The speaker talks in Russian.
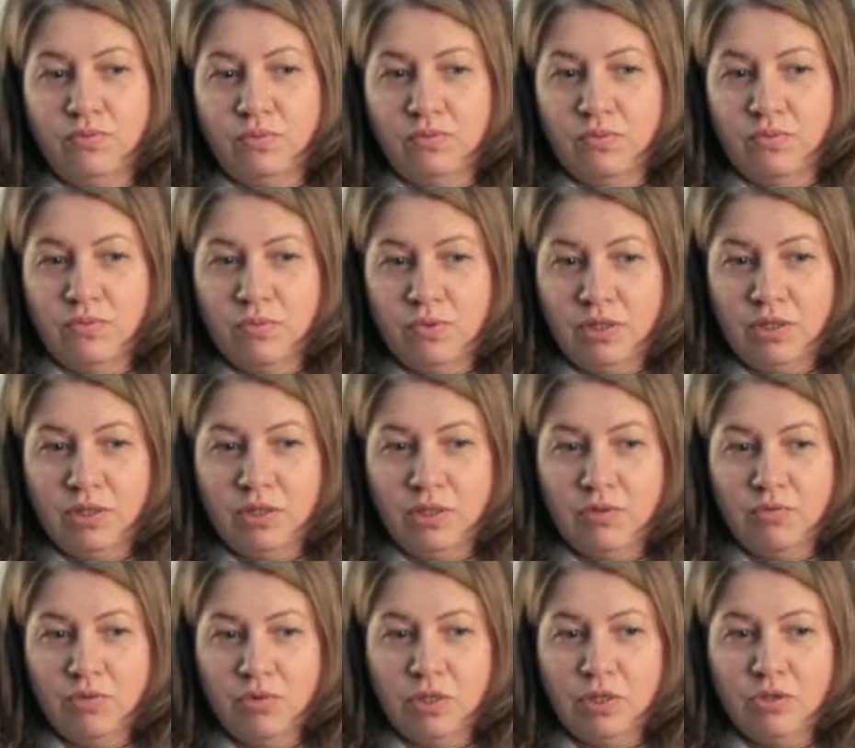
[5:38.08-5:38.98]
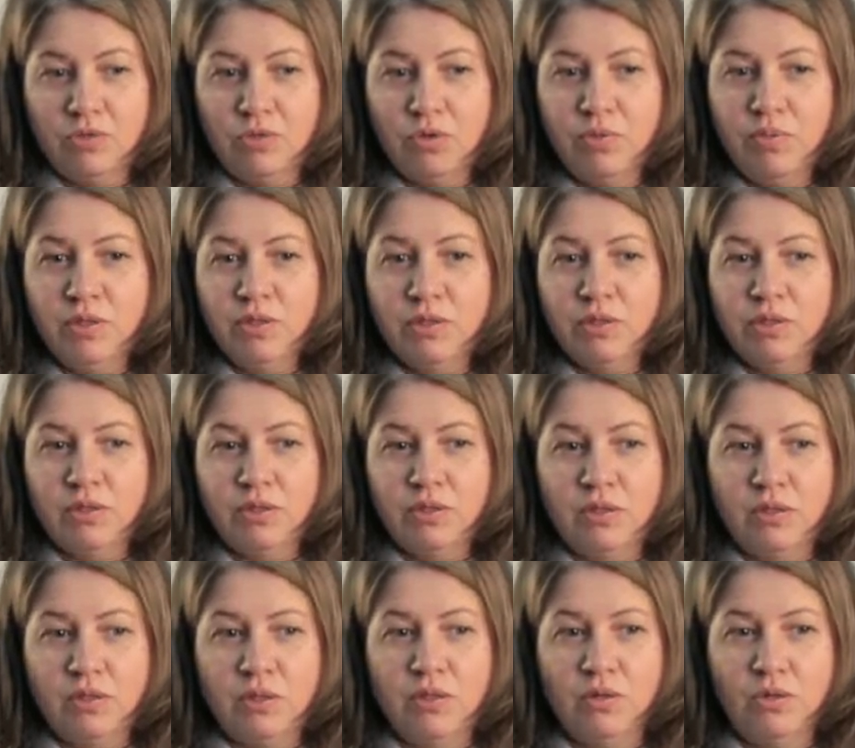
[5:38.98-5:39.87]
вот эти вот
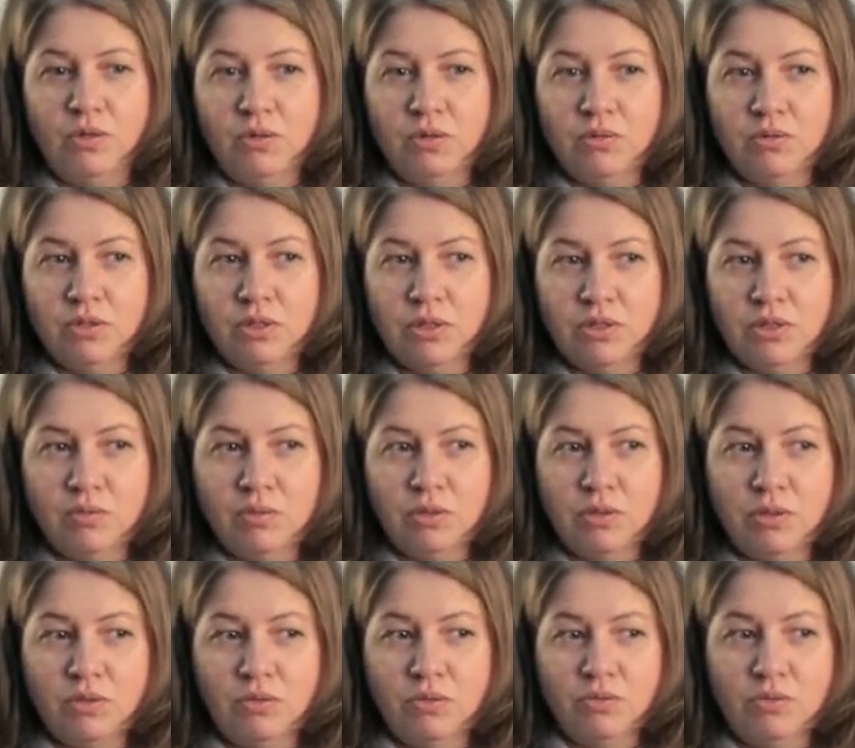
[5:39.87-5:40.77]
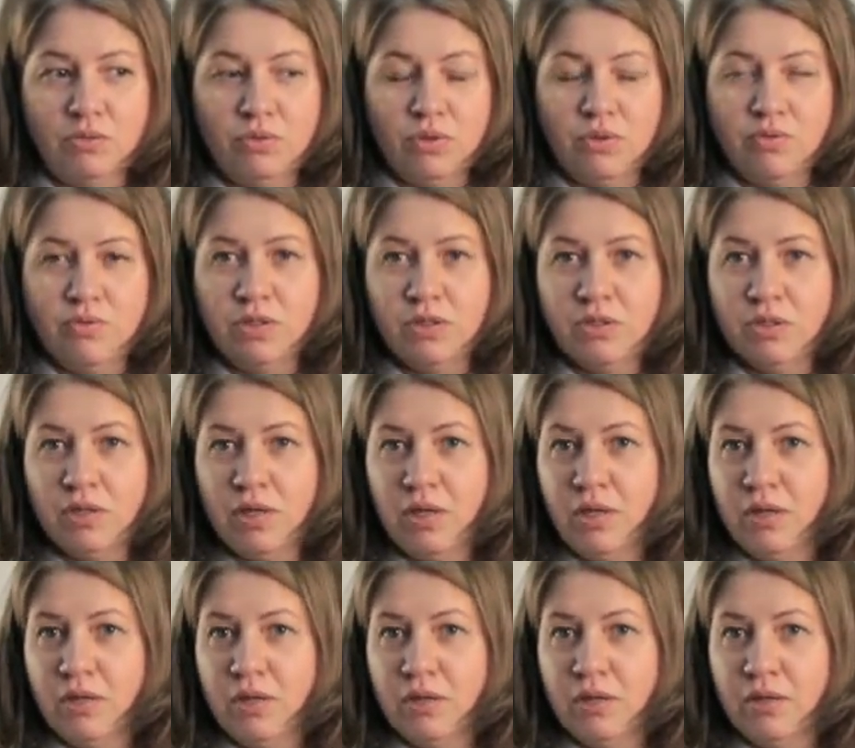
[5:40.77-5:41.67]
особенности, скажем так,
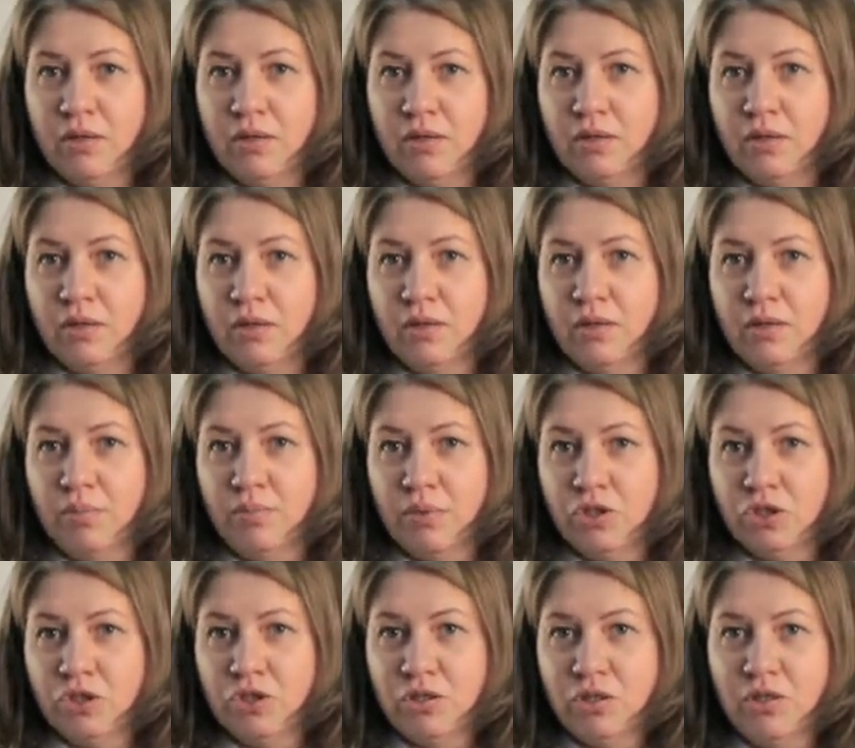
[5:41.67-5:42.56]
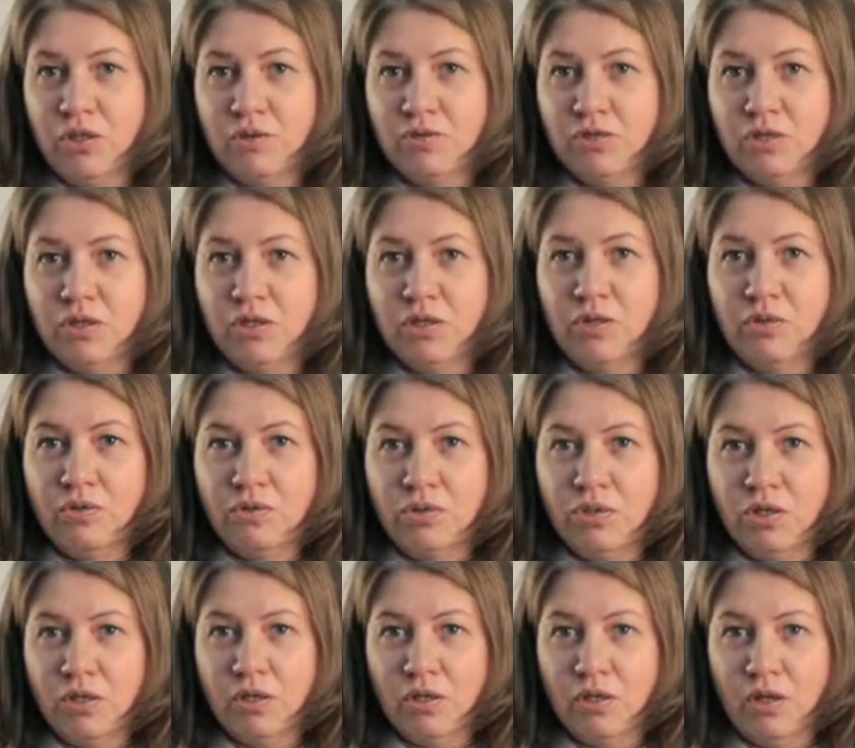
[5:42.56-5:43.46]
универсальные почти для всех
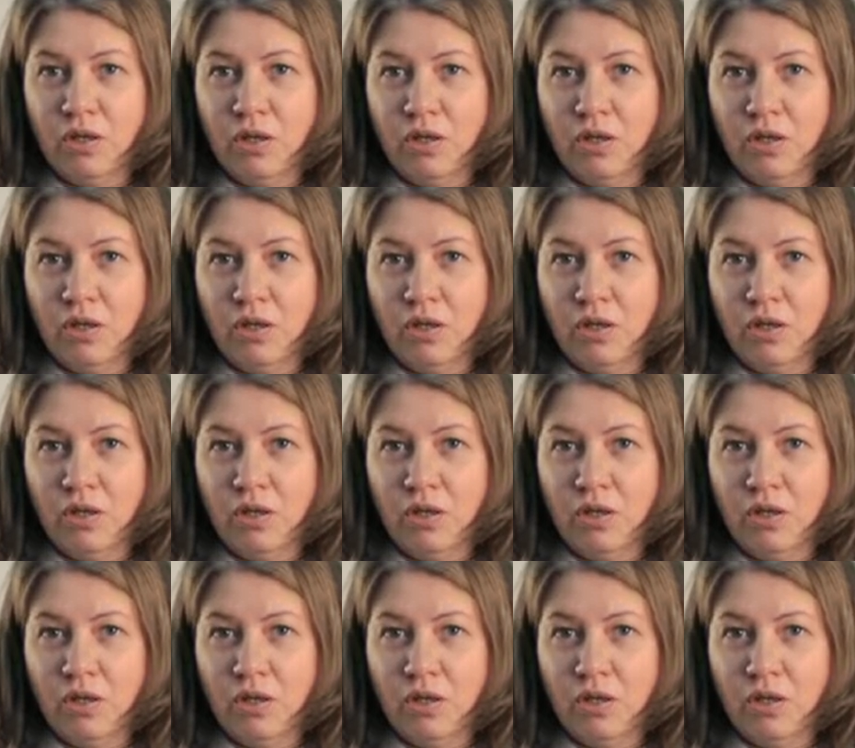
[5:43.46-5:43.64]
людей.